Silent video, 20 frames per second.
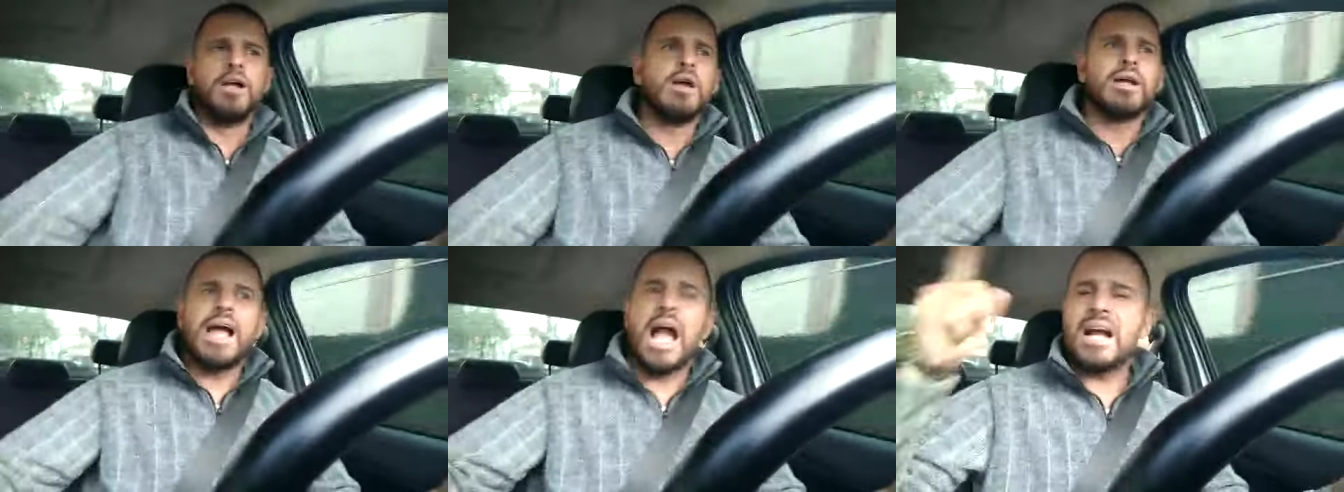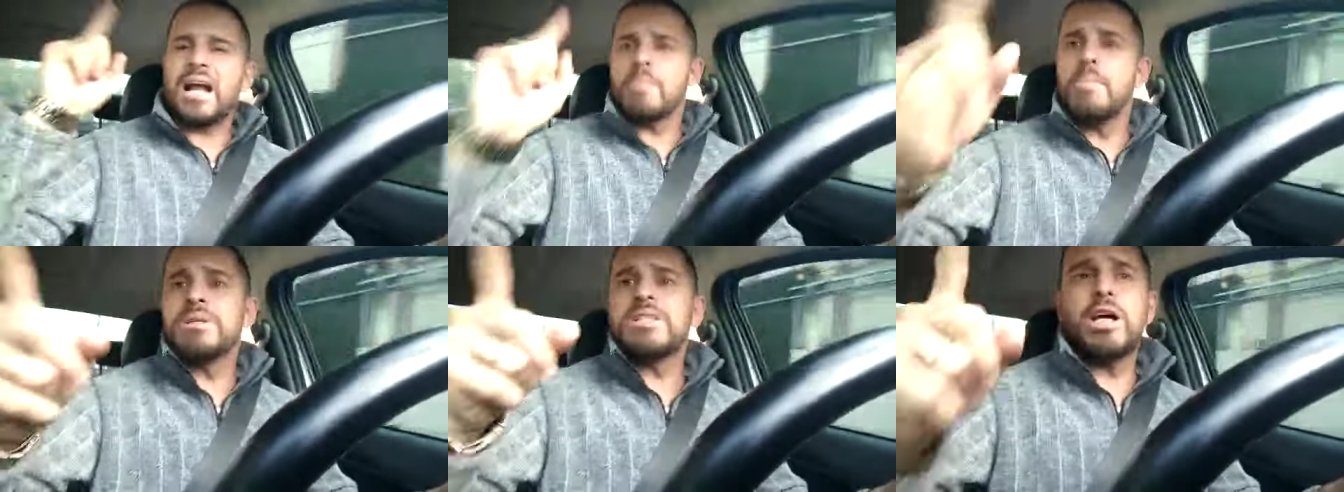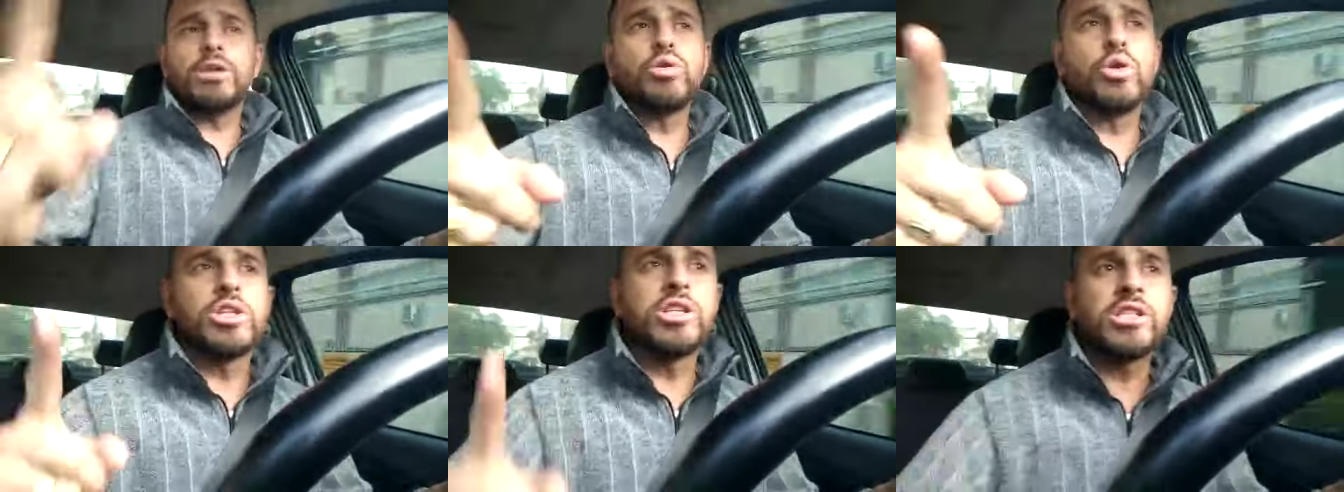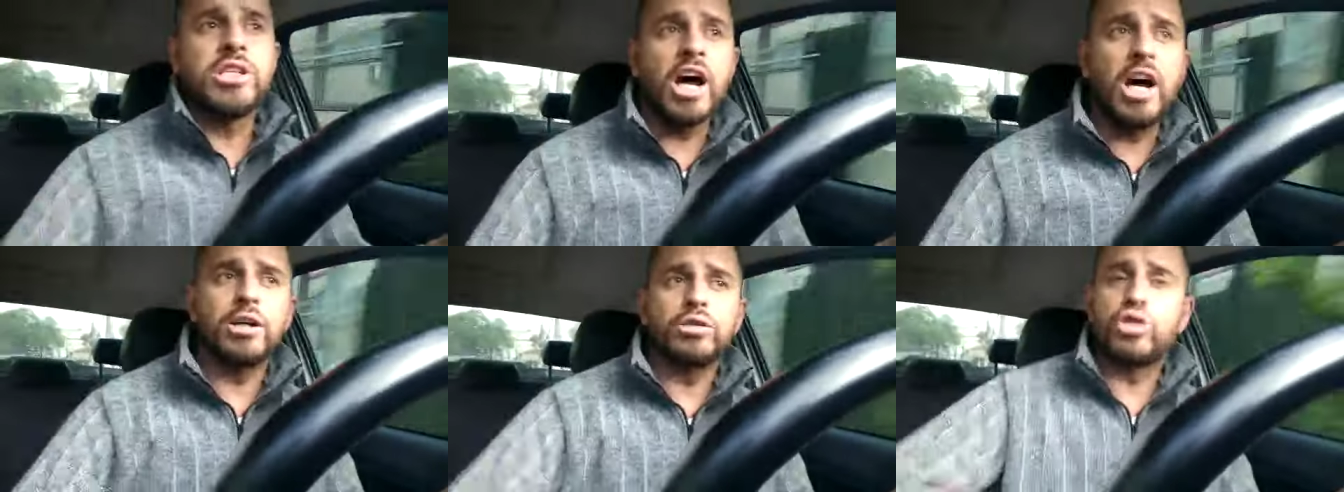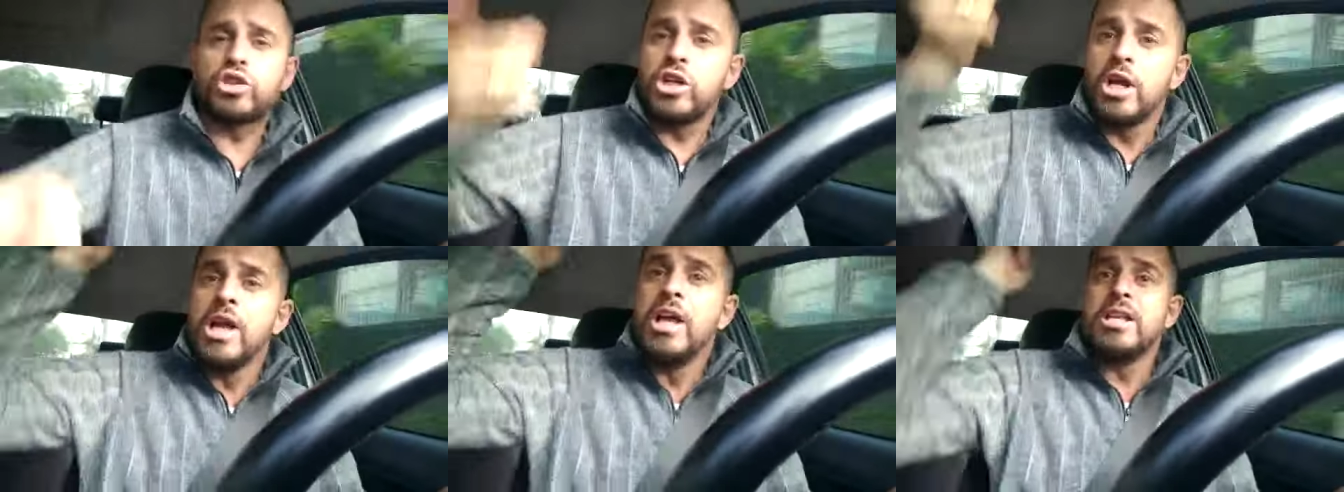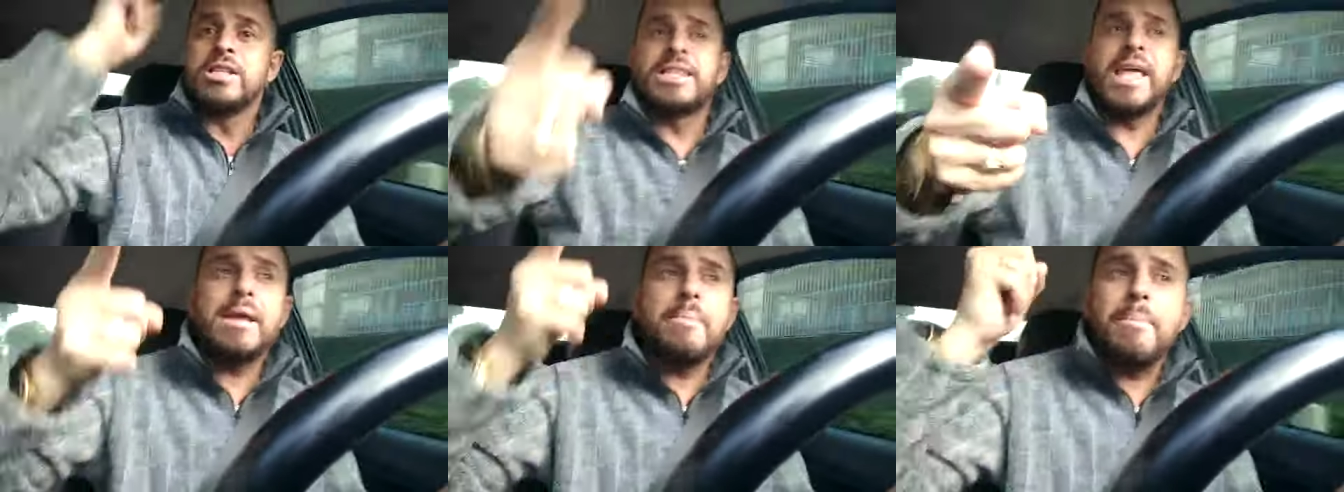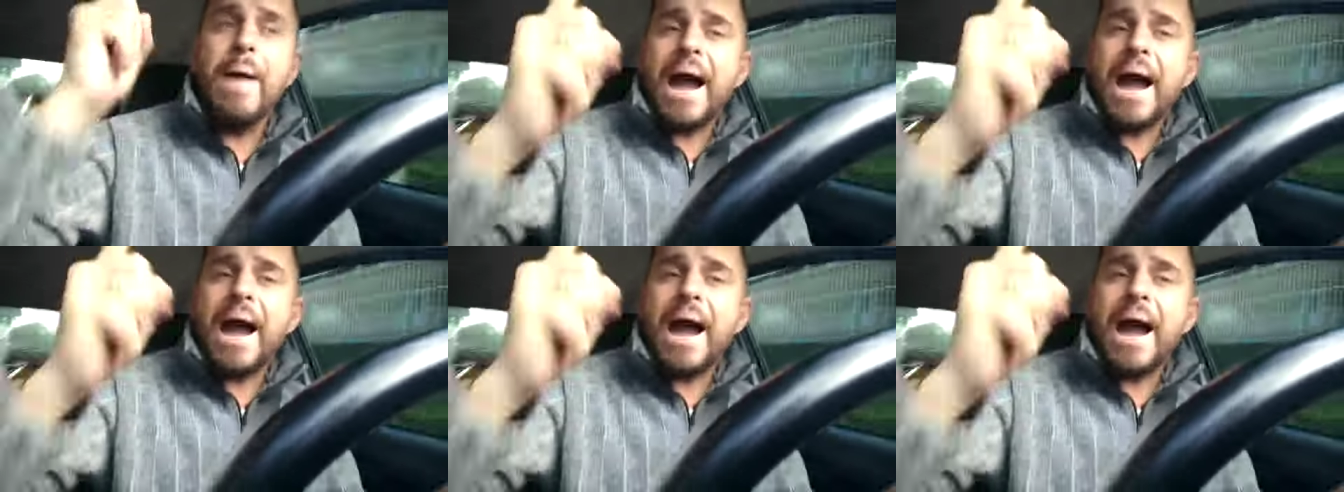Que a camisa do Santos tem